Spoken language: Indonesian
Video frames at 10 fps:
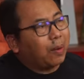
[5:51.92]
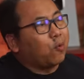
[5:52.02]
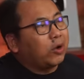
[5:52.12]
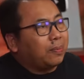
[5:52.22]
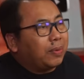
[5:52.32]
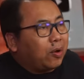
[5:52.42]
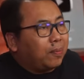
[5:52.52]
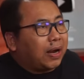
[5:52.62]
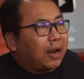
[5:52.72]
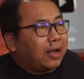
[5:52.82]
Mana mungkin beliau
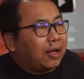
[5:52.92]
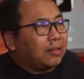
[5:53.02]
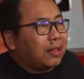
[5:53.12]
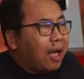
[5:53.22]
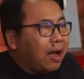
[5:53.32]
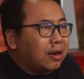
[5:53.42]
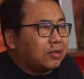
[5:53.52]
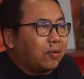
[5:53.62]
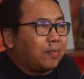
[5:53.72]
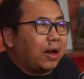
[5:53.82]
bergandengan tangan
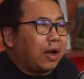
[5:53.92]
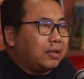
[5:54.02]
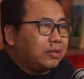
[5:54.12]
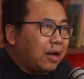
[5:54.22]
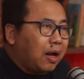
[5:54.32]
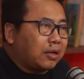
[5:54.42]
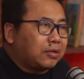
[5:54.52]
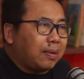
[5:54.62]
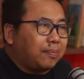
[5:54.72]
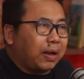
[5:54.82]
sama Pak Ganjar
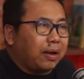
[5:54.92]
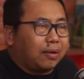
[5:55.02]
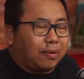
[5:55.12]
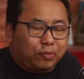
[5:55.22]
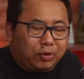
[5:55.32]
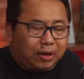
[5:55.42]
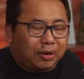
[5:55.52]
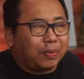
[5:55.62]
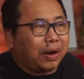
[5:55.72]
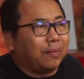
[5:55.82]
sampai kemudian
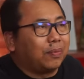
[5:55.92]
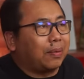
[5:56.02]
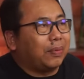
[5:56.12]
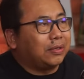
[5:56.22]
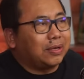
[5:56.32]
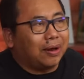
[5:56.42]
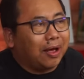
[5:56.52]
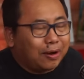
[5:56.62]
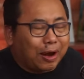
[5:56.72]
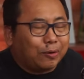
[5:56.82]
gebrak-gebrak meja
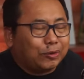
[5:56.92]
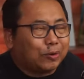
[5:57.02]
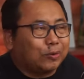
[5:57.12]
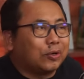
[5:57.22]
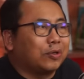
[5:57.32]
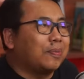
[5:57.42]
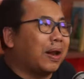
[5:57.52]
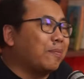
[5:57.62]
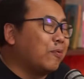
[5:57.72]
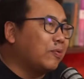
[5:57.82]
dan nunjuk-nunjuk itu
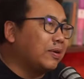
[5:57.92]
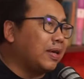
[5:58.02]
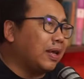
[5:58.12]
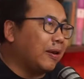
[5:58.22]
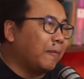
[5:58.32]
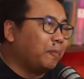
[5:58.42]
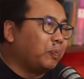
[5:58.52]
mana mungkin.